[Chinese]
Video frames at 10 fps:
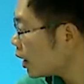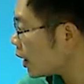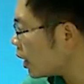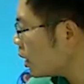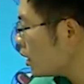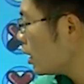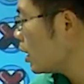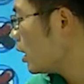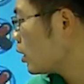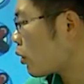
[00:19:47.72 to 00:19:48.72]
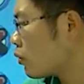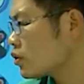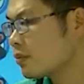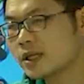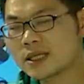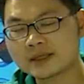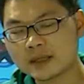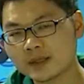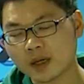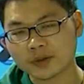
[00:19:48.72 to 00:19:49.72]
哎，同学们，你
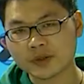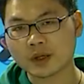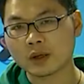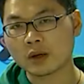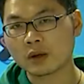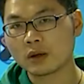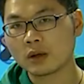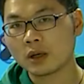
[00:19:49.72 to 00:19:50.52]
再想一想哦，